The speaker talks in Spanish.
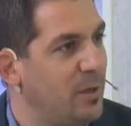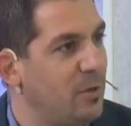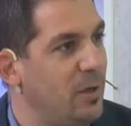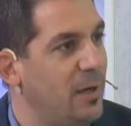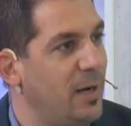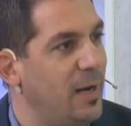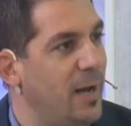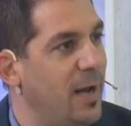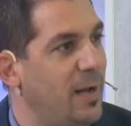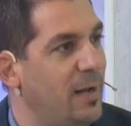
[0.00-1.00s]
mis colegas,
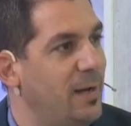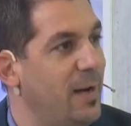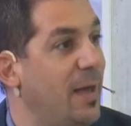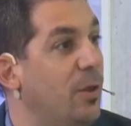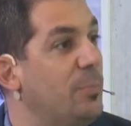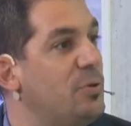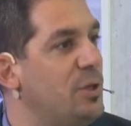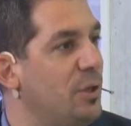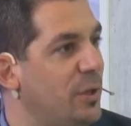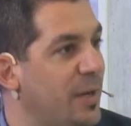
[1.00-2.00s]
la,
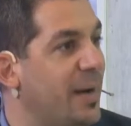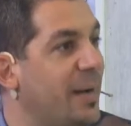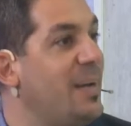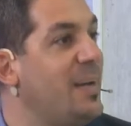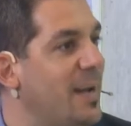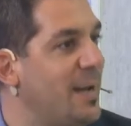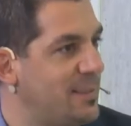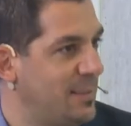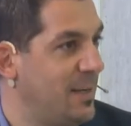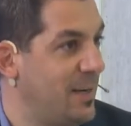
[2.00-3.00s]
adopción de
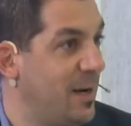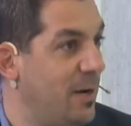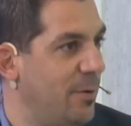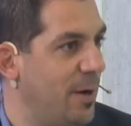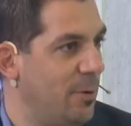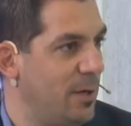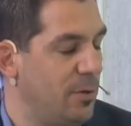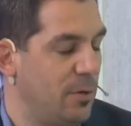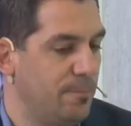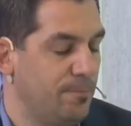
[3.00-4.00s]
energías
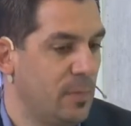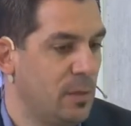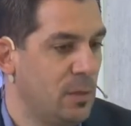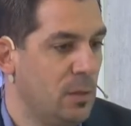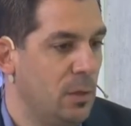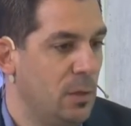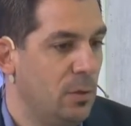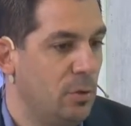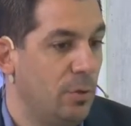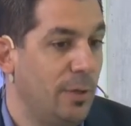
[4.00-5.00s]
renovables.
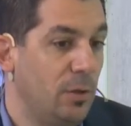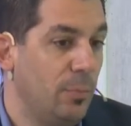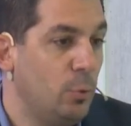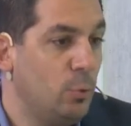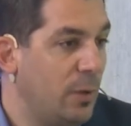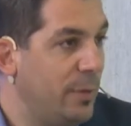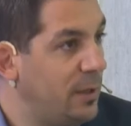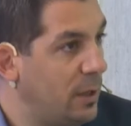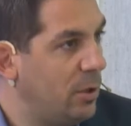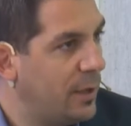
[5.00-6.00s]
Tomando
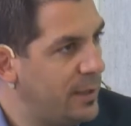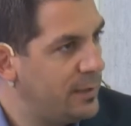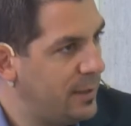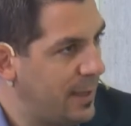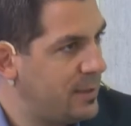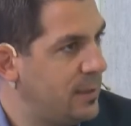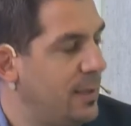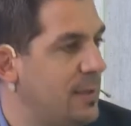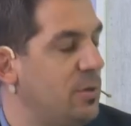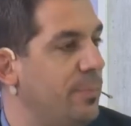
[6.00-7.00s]
puntualmente lo que es las,
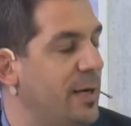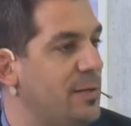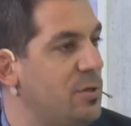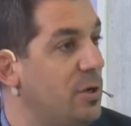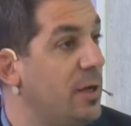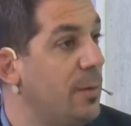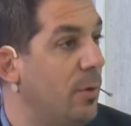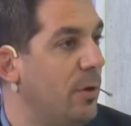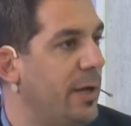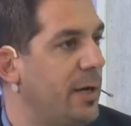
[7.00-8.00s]
las operaciones
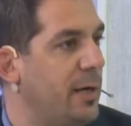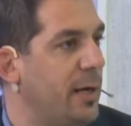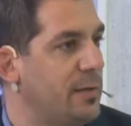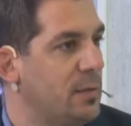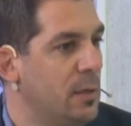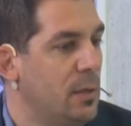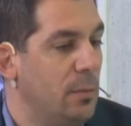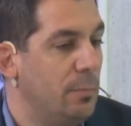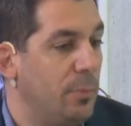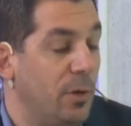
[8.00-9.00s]
modernas,
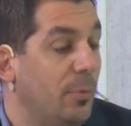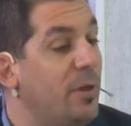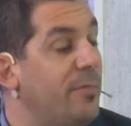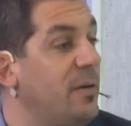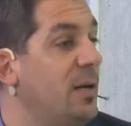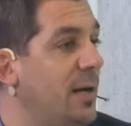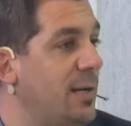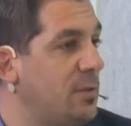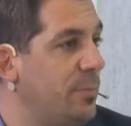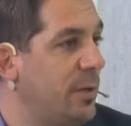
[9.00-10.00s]
podemos definir
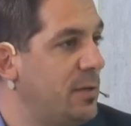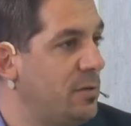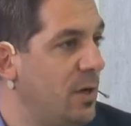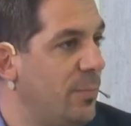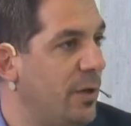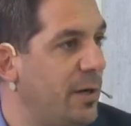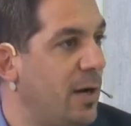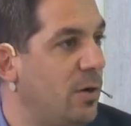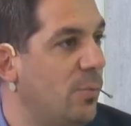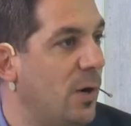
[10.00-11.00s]
las operaciones
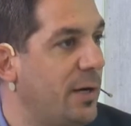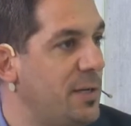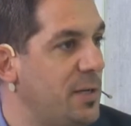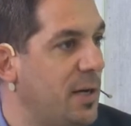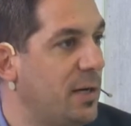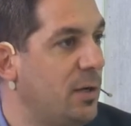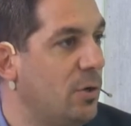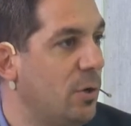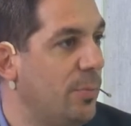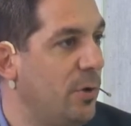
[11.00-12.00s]
modernas como aquellas que
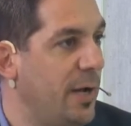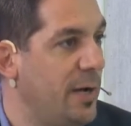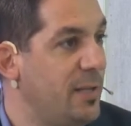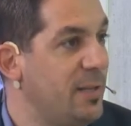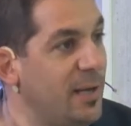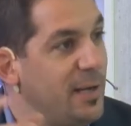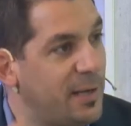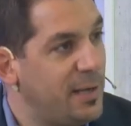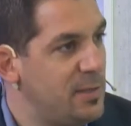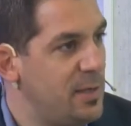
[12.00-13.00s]
incorporan
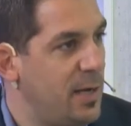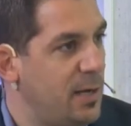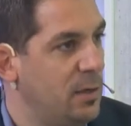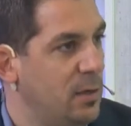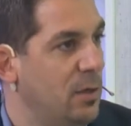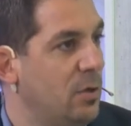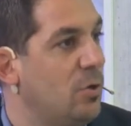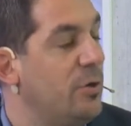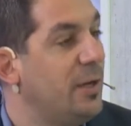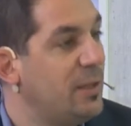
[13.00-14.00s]
inteligencia,
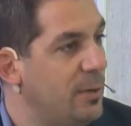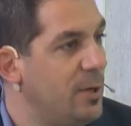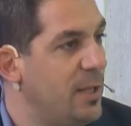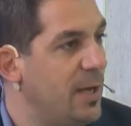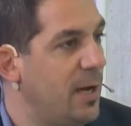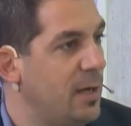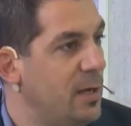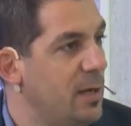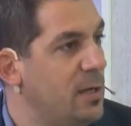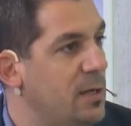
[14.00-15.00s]
conectividad
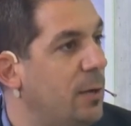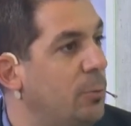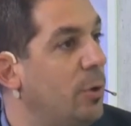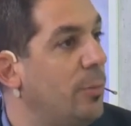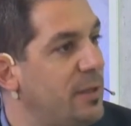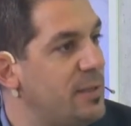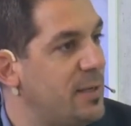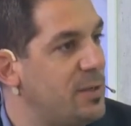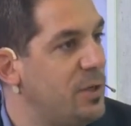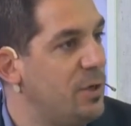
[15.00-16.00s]
y
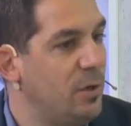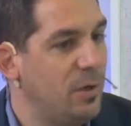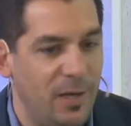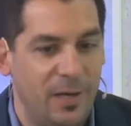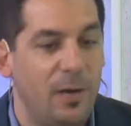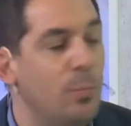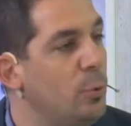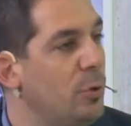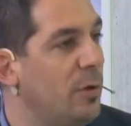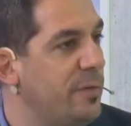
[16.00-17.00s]
automatización en el
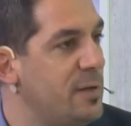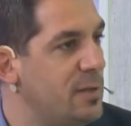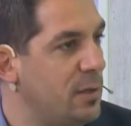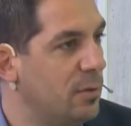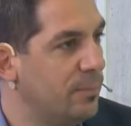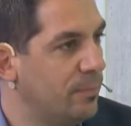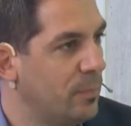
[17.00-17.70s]
mundo físico.